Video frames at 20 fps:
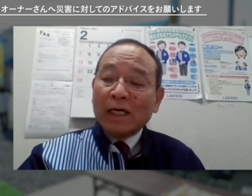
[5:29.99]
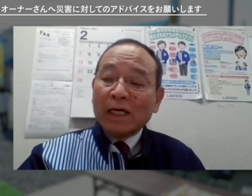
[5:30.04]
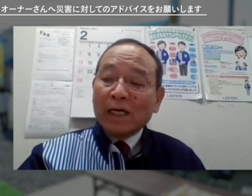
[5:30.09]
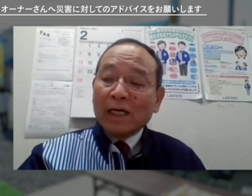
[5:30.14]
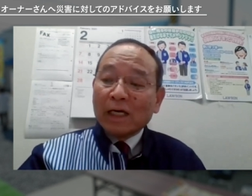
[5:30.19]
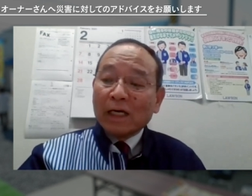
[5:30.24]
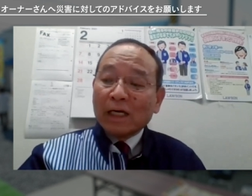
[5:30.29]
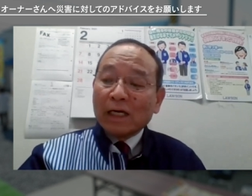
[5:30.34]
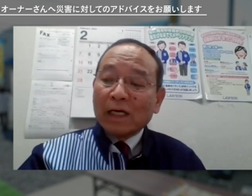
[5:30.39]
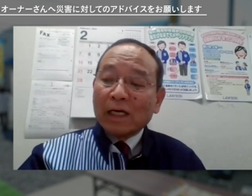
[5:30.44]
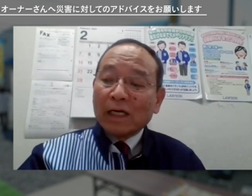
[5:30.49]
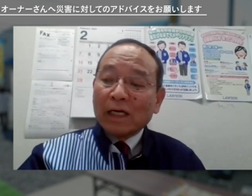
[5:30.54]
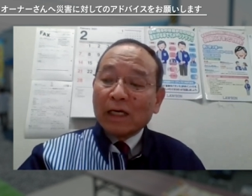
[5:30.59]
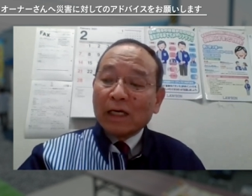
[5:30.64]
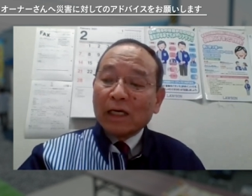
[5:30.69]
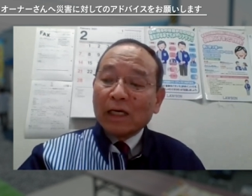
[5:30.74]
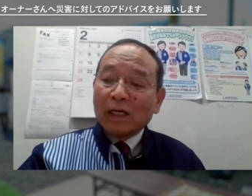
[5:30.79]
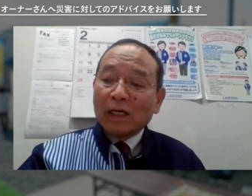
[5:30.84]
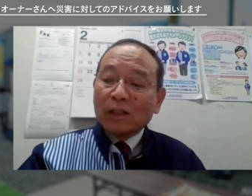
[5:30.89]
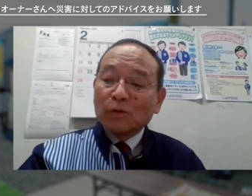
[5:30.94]
えー
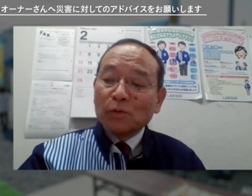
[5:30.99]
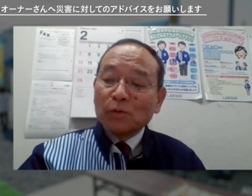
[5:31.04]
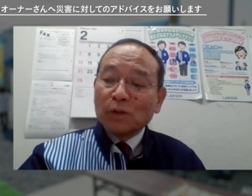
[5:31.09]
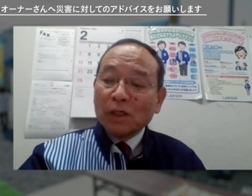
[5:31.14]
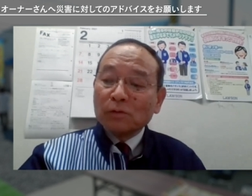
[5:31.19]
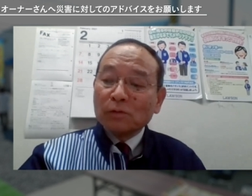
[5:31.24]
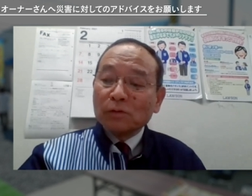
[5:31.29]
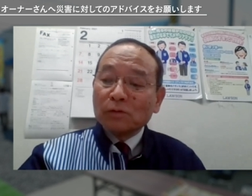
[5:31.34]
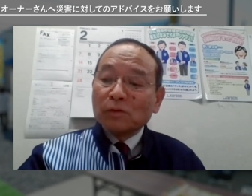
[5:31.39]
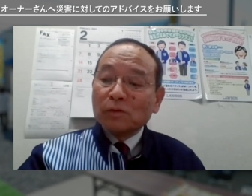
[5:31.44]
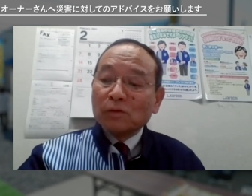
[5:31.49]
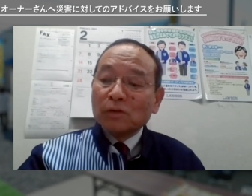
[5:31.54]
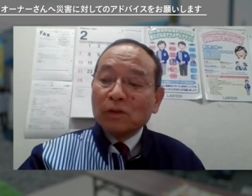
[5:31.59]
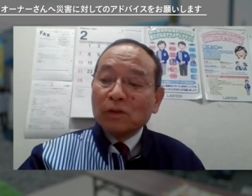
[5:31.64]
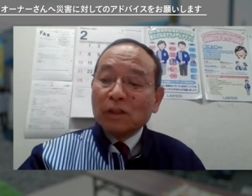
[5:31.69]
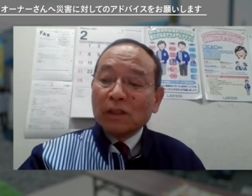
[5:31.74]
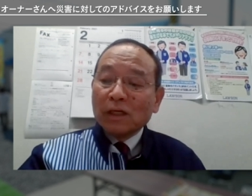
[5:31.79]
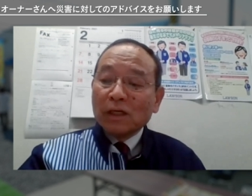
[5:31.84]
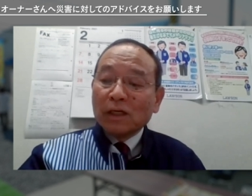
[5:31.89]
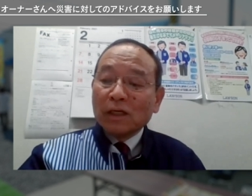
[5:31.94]
とにかく、
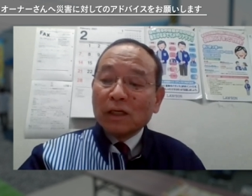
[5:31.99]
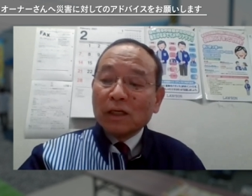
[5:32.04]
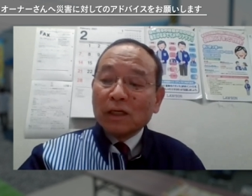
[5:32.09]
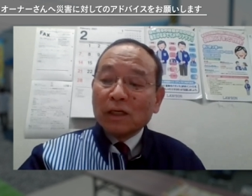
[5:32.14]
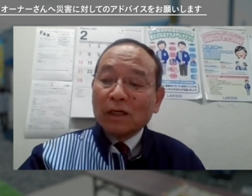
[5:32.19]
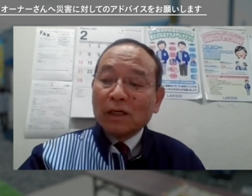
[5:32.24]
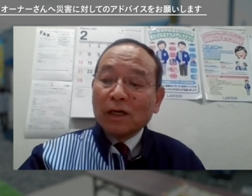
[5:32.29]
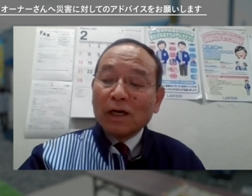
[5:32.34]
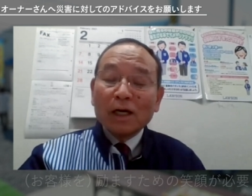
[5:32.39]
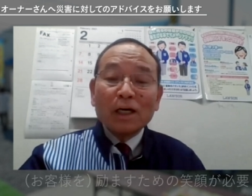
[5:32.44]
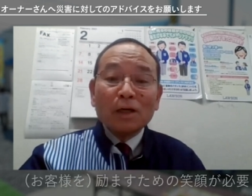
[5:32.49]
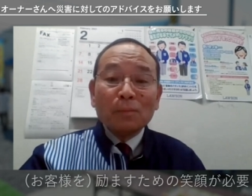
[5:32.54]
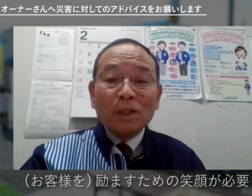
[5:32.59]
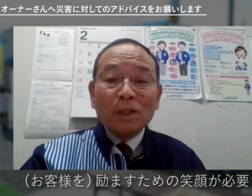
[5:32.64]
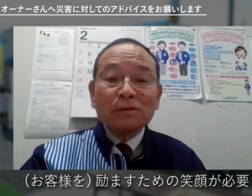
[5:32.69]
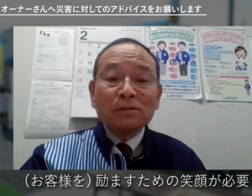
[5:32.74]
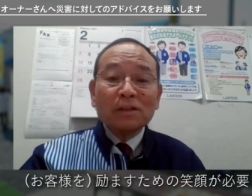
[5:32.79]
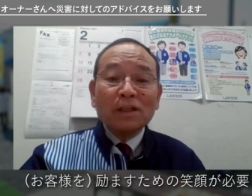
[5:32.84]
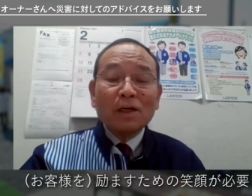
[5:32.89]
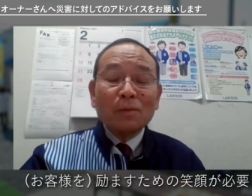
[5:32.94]
えー、励
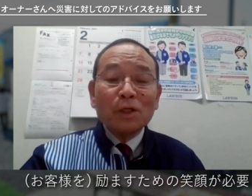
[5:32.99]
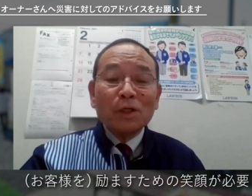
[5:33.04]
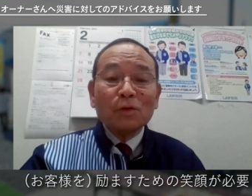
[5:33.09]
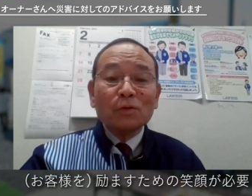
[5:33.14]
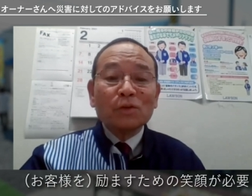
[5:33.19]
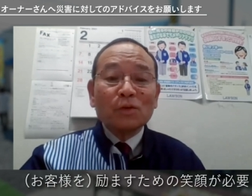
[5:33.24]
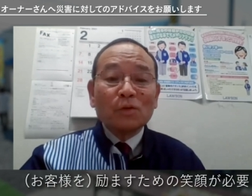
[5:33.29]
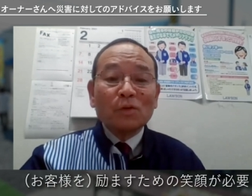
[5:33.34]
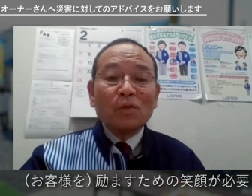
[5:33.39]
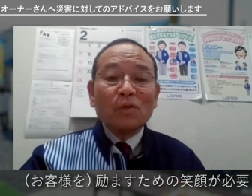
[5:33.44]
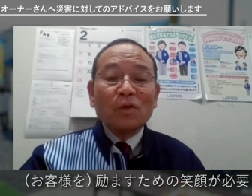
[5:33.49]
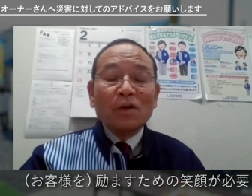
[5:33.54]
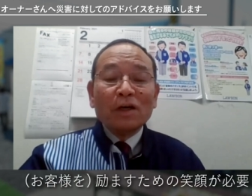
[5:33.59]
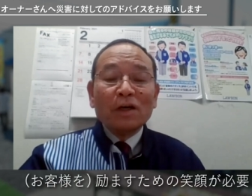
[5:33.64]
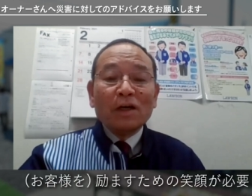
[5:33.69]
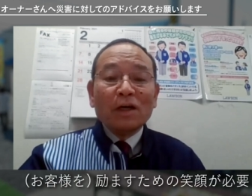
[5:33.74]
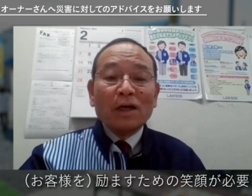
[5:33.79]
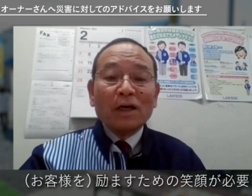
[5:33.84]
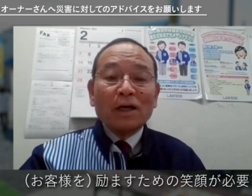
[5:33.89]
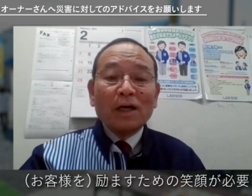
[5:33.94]
ますためのその
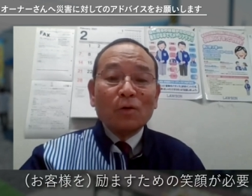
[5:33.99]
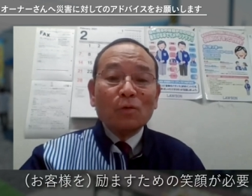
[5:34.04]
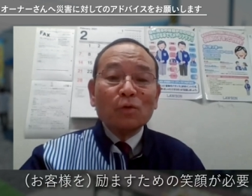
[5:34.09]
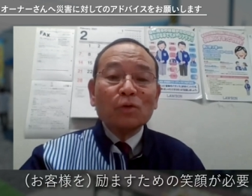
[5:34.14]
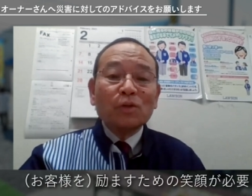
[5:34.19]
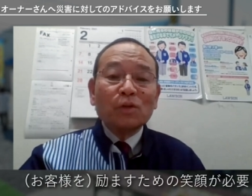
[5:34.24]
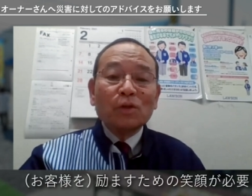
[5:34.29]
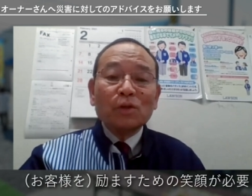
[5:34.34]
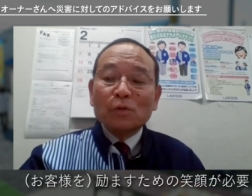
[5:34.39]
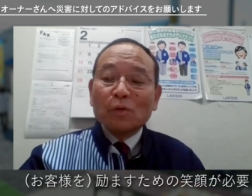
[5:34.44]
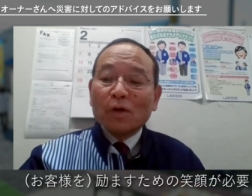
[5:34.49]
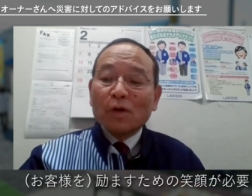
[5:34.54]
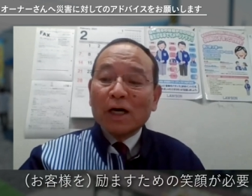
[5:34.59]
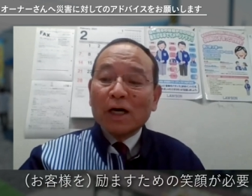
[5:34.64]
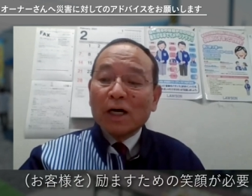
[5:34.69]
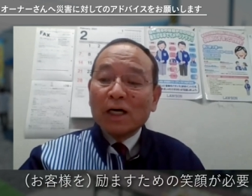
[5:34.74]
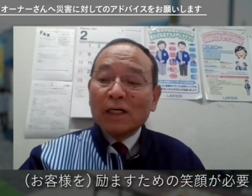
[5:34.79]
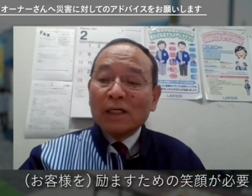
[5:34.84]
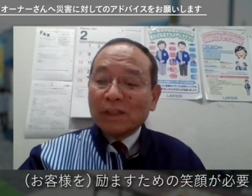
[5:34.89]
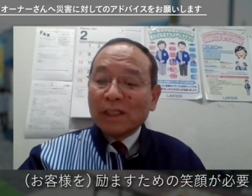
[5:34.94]
笑顔っていうの
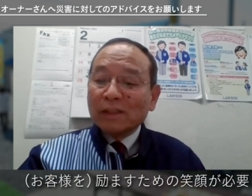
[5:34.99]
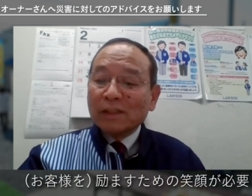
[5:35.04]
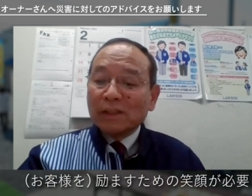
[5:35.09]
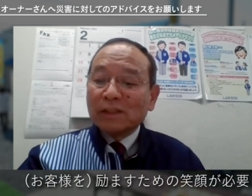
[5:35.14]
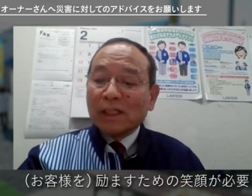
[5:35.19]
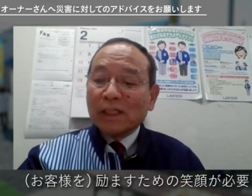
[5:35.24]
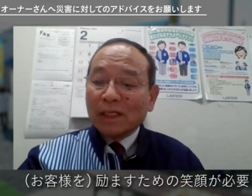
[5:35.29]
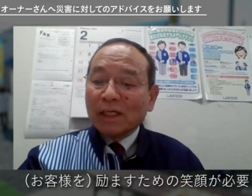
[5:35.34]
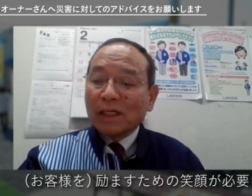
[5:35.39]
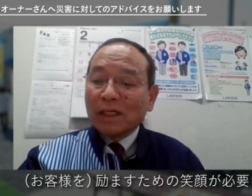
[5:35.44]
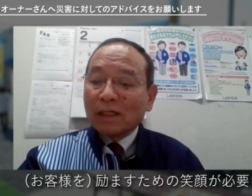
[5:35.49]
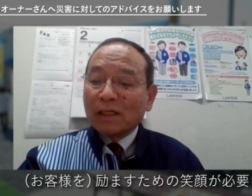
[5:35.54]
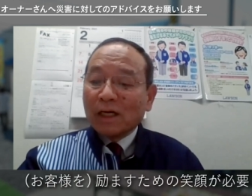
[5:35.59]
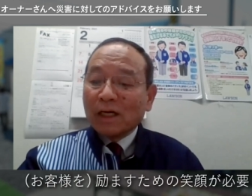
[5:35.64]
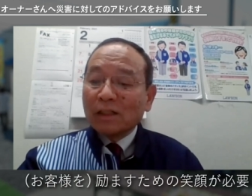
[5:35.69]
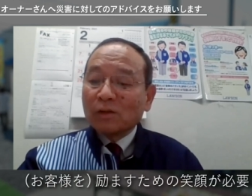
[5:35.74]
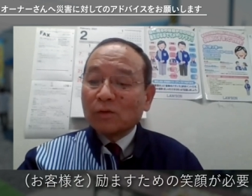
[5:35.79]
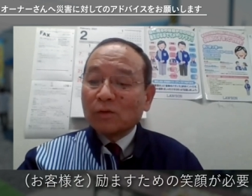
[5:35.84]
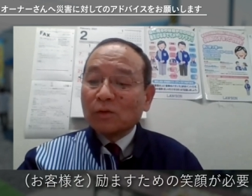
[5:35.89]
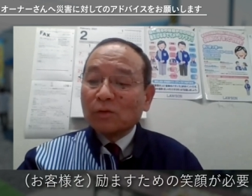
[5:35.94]
が大事じゃないか
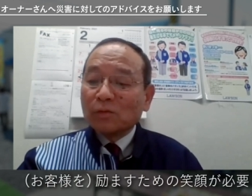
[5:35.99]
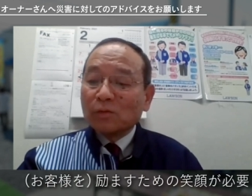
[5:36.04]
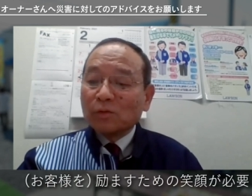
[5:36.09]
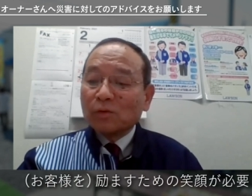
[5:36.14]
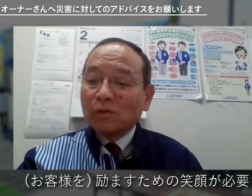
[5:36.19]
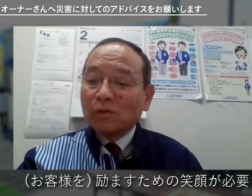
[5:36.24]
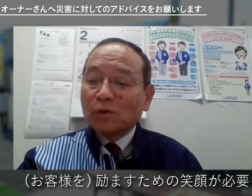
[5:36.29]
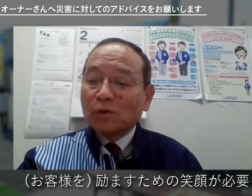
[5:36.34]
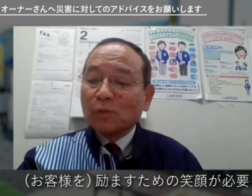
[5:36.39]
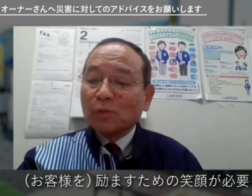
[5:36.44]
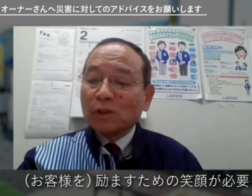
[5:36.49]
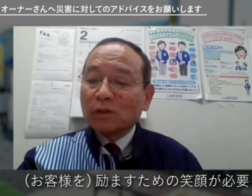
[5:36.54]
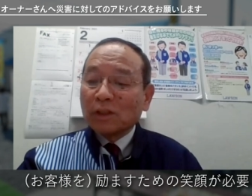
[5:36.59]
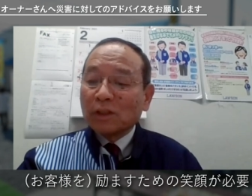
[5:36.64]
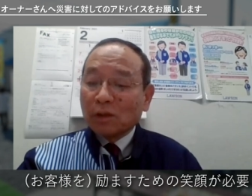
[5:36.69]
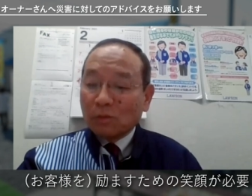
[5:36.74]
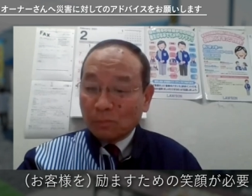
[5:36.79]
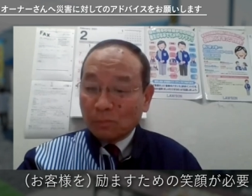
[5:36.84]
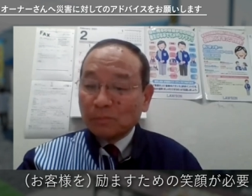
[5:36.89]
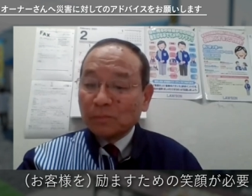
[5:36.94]
なというふうにちょっと思いま
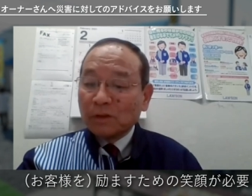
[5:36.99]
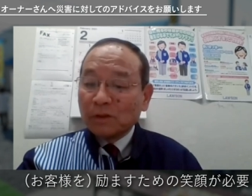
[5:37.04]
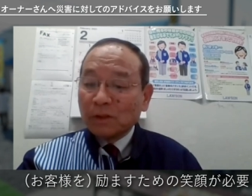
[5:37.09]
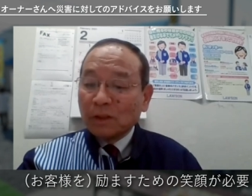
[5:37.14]
す、ね。